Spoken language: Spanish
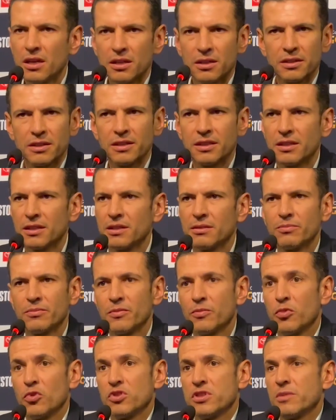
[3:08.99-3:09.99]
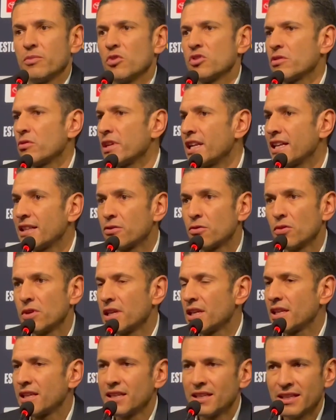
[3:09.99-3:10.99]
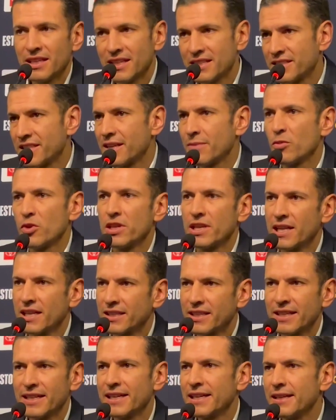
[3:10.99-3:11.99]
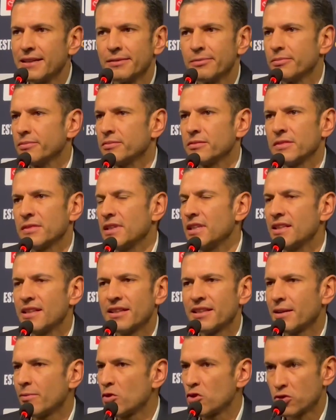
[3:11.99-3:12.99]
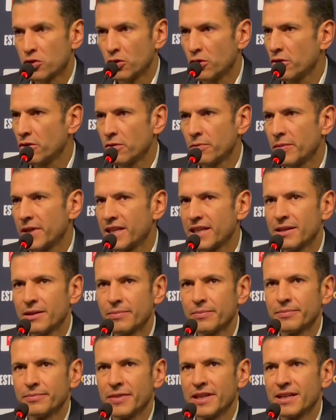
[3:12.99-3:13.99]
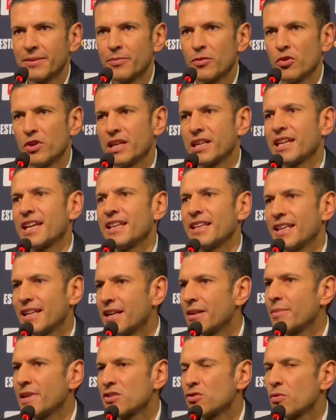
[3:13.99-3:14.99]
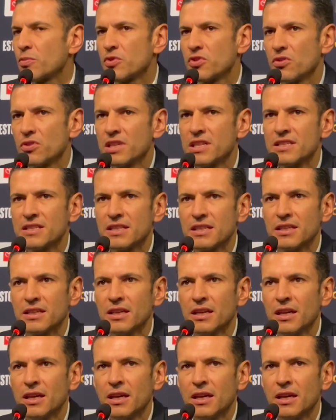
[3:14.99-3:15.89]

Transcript: eh, pusimos a Uriel de, extremo y de lateral, intentamos todo para, para poder generar más opciones y,